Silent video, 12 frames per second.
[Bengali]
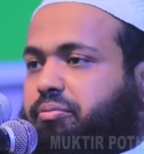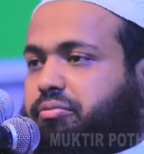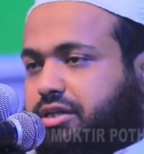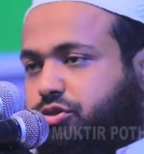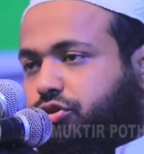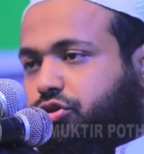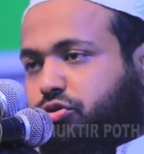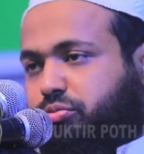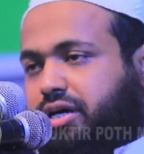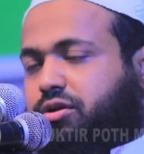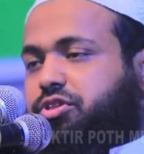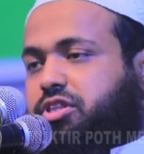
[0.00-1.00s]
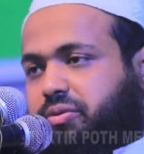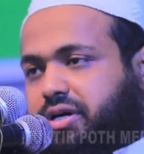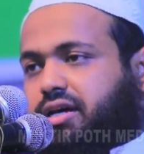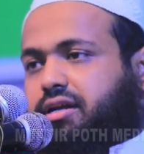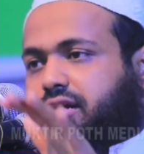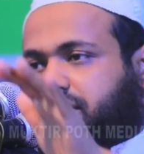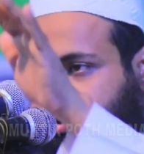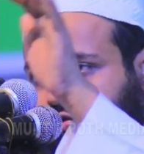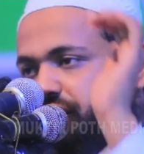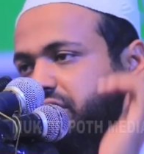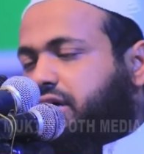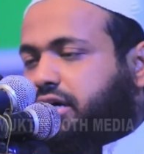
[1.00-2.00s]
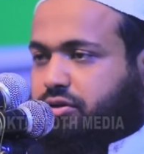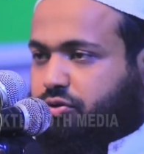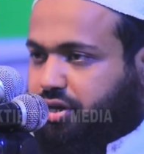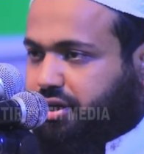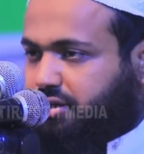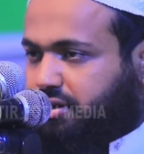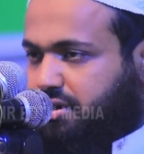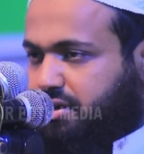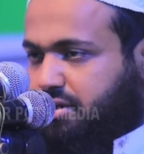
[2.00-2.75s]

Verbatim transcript: আমরা যত্নবান হতে পারি আল্লাহ তৌফিক দান করেন